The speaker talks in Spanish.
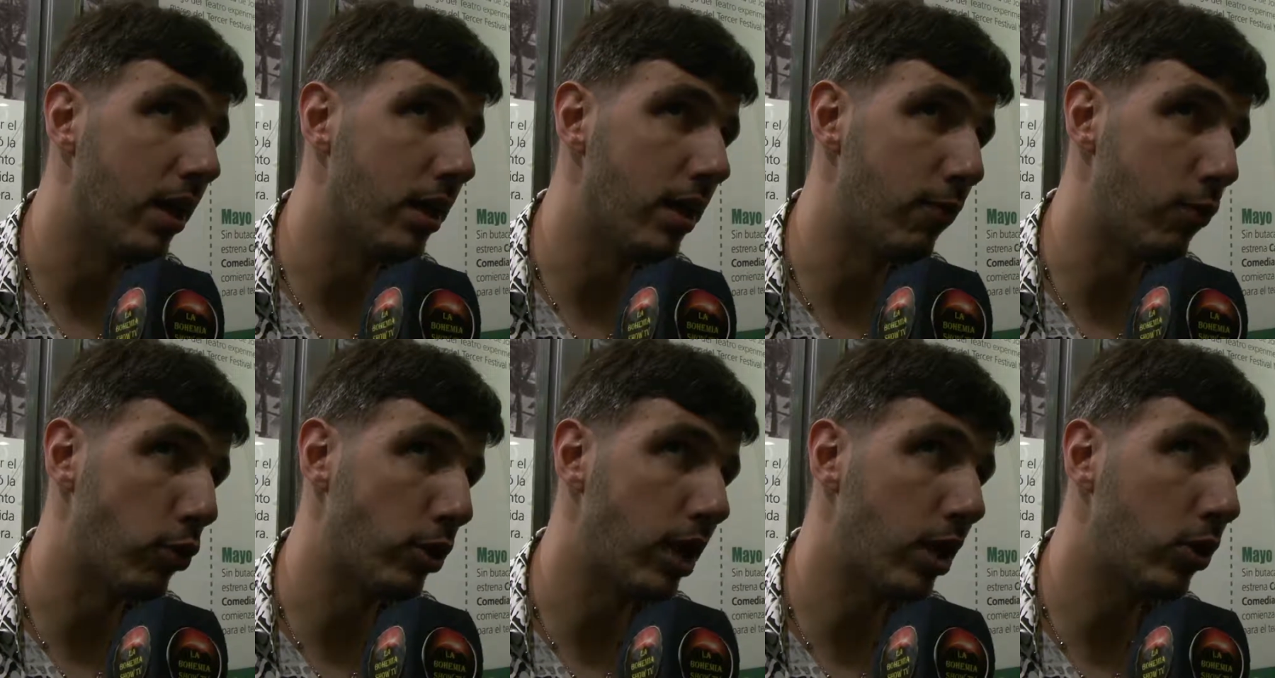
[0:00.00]

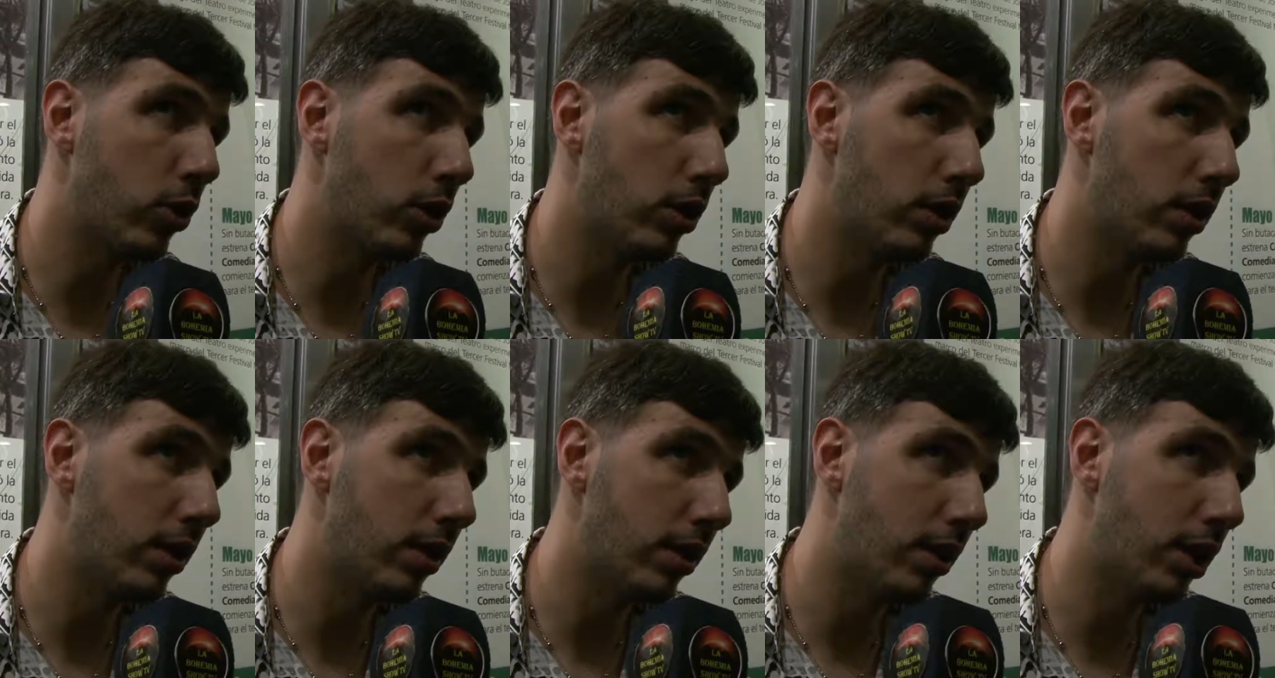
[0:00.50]
disfrutando
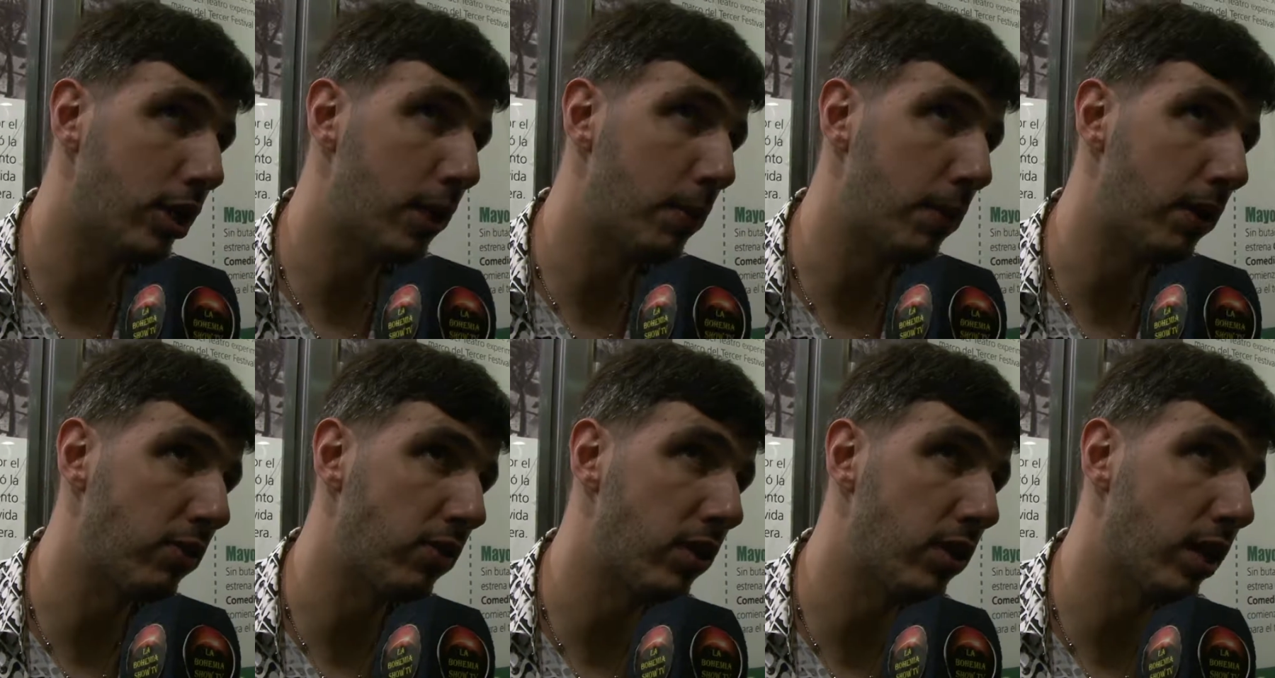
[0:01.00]
de este
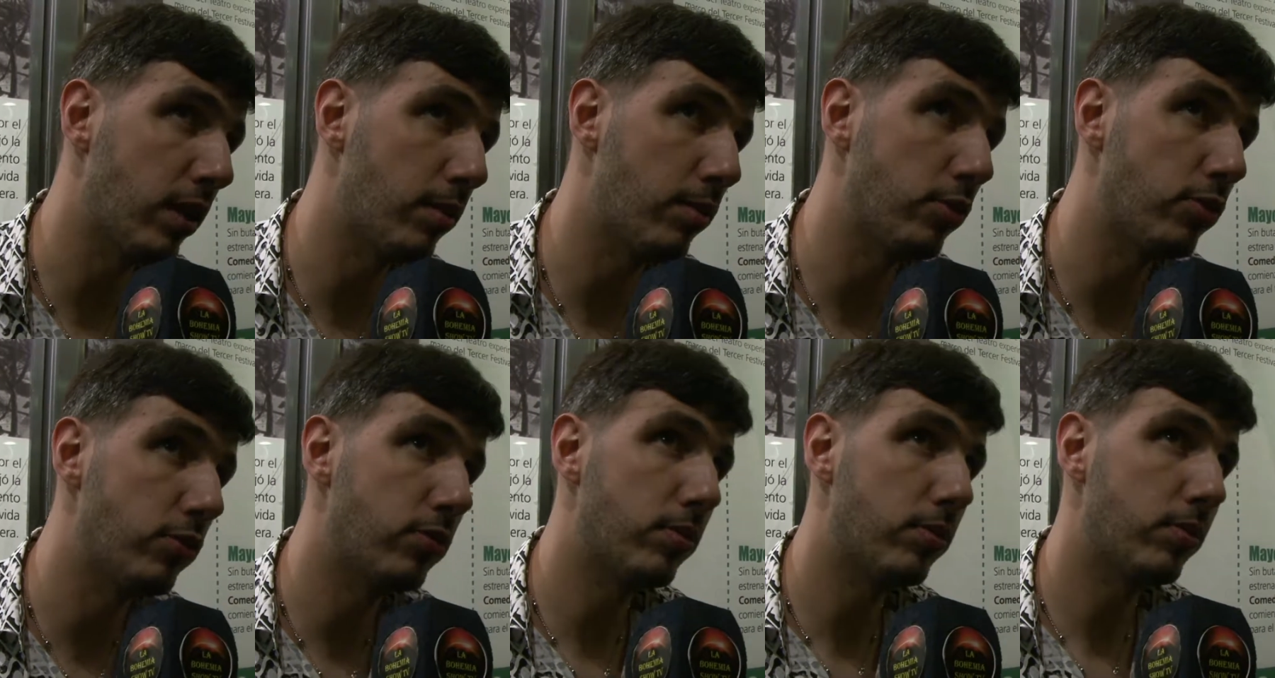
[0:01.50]
presente hermoso.